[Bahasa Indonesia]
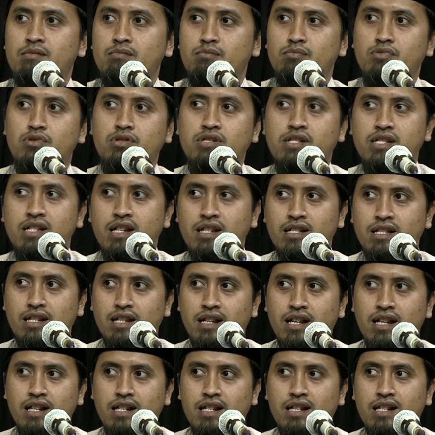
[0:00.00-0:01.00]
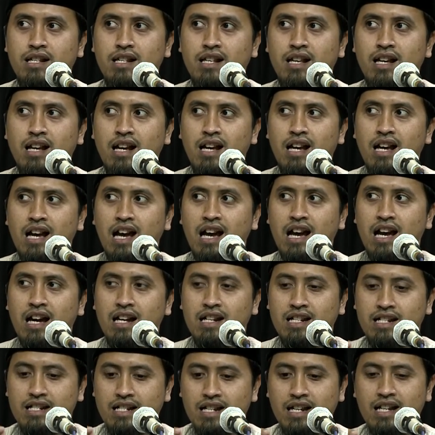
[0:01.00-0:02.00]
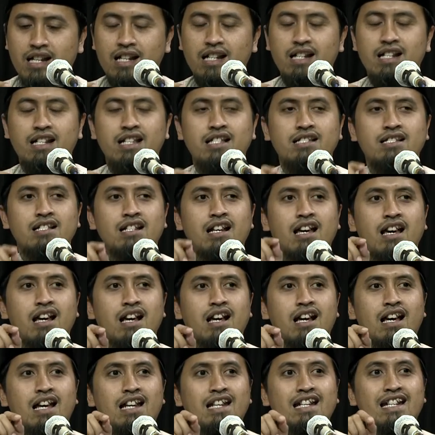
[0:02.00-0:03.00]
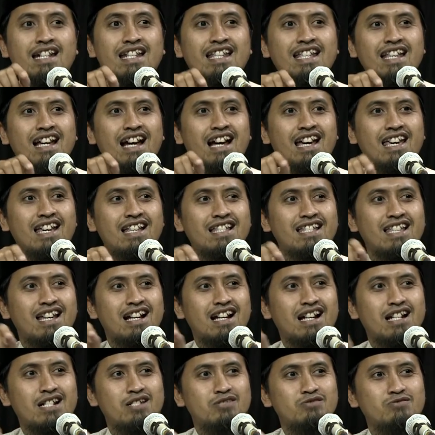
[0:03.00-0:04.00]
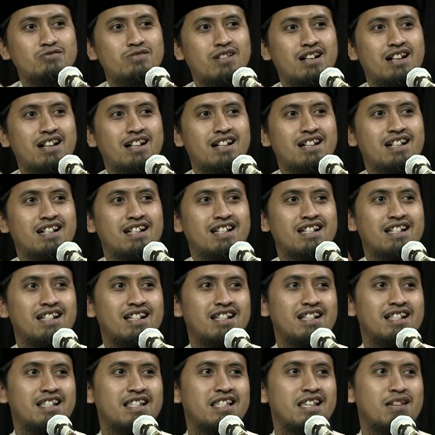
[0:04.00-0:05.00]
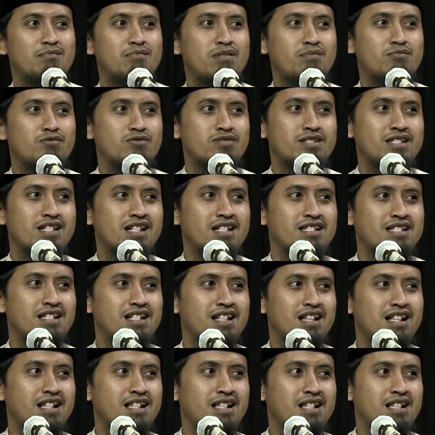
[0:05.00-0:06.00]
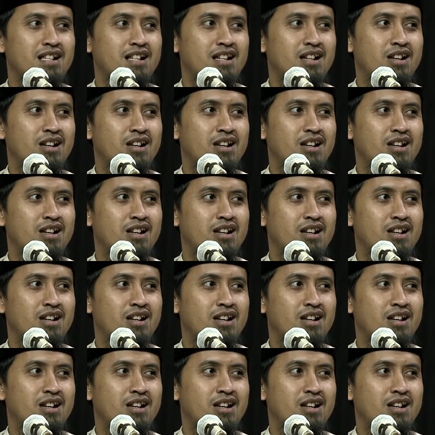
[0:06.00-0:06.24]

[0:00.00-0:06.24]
Bukti yang jelas ada diterangkan di ayat yang kedua. Siapa bukti yang jelas?